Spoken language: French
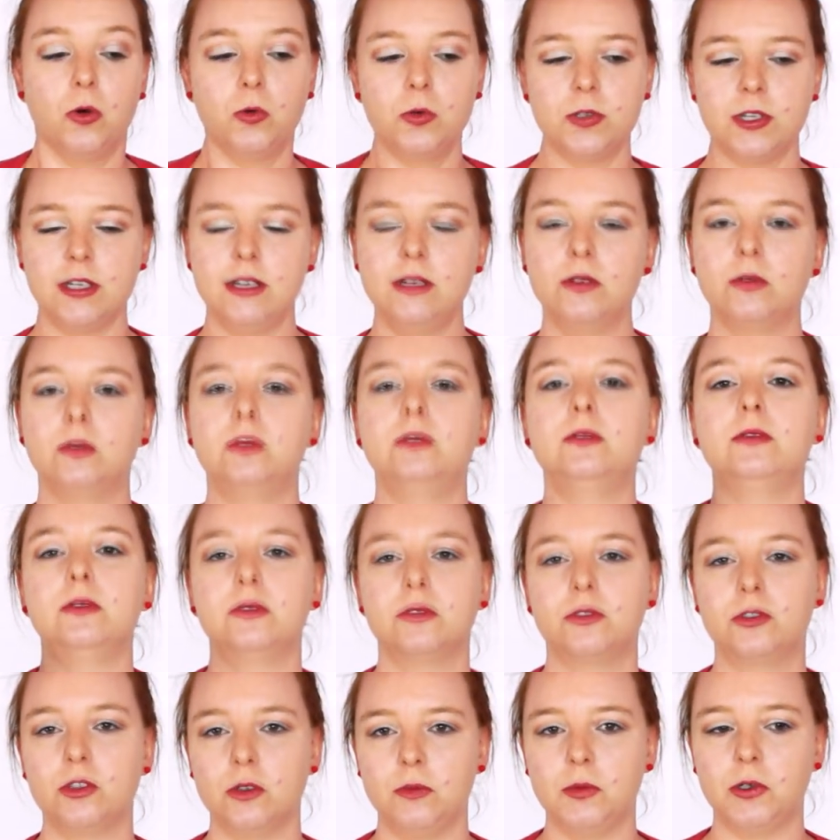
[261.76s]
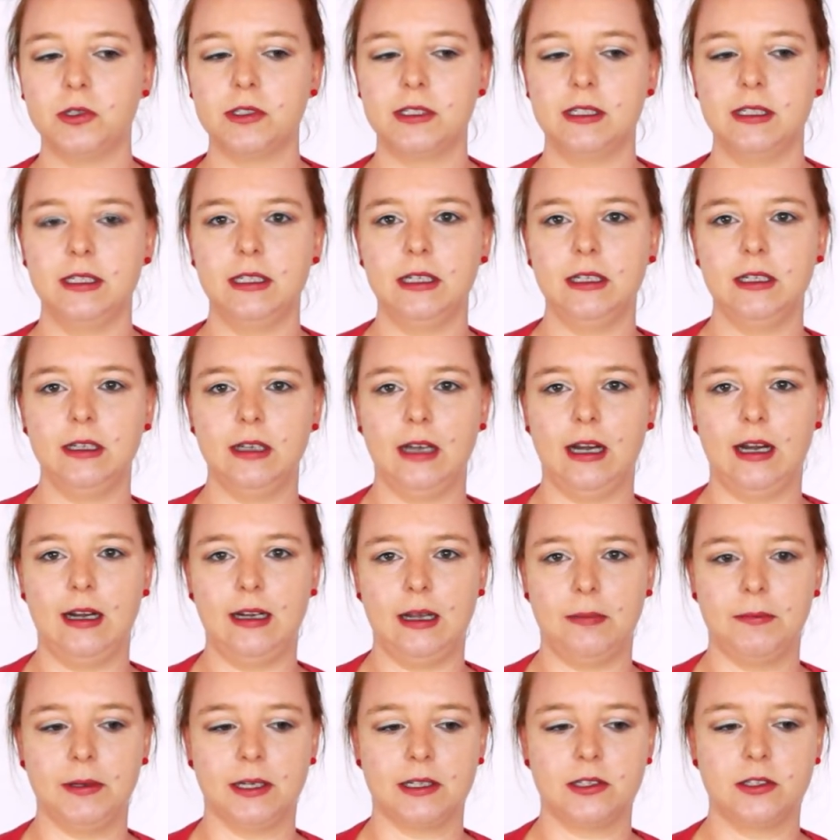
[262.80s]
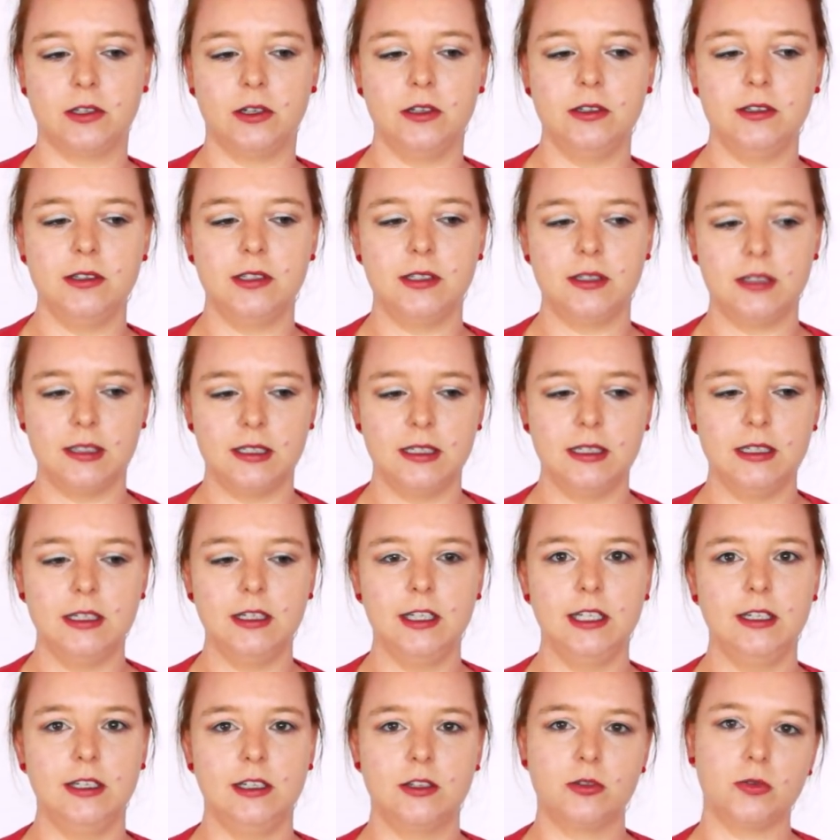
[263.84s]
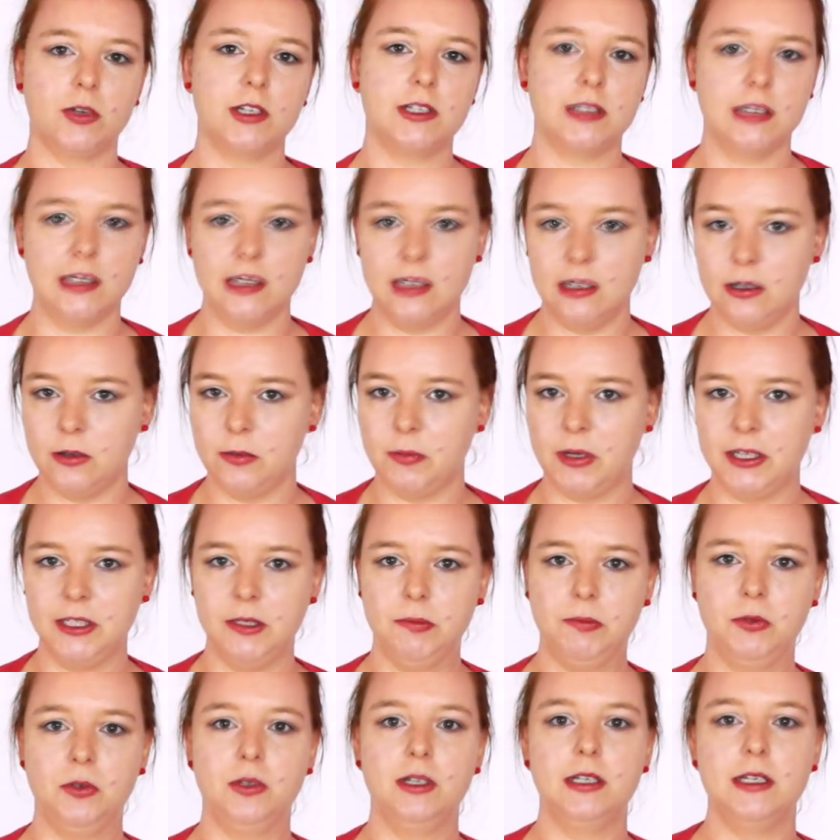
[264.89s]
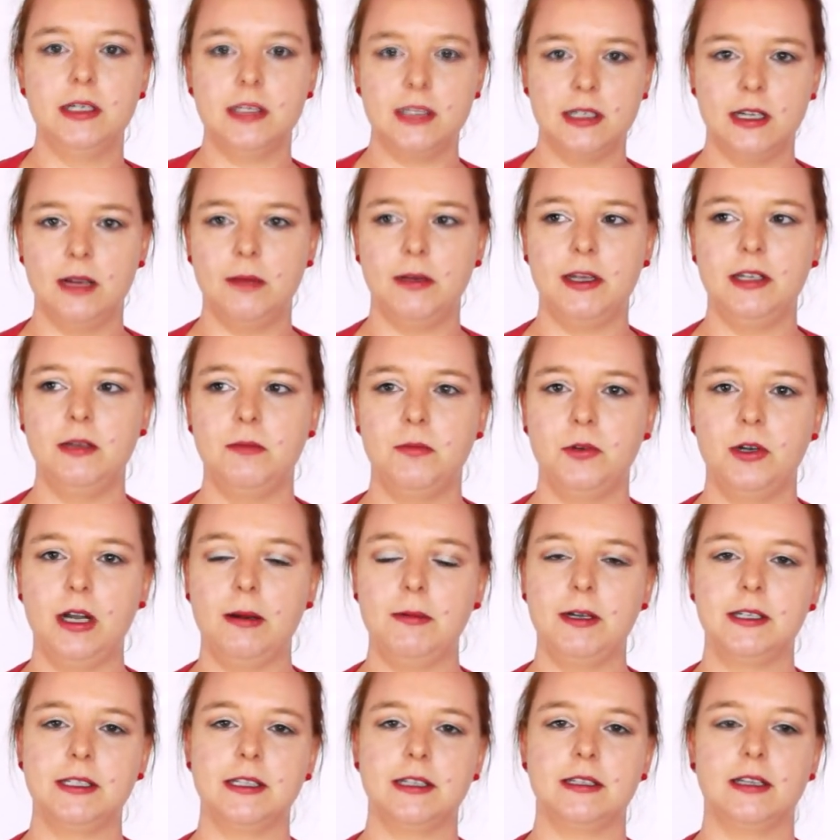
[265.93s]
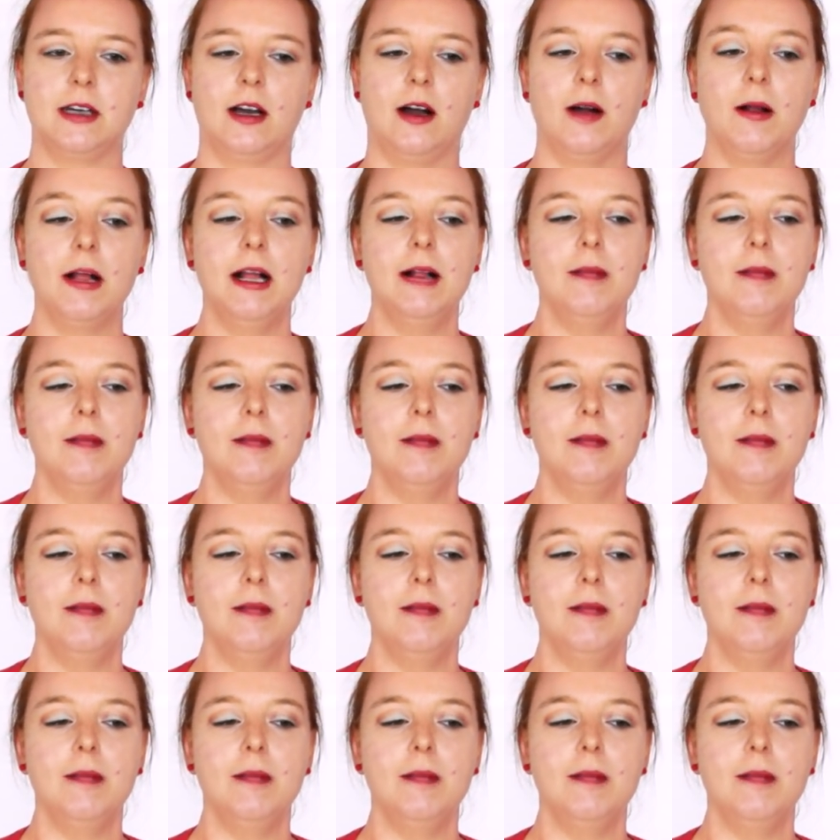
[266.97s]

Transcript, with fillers: ou sinon, demandez à la personne s'ils ils ont essayé de le manipuler, s'il manipulables, etc.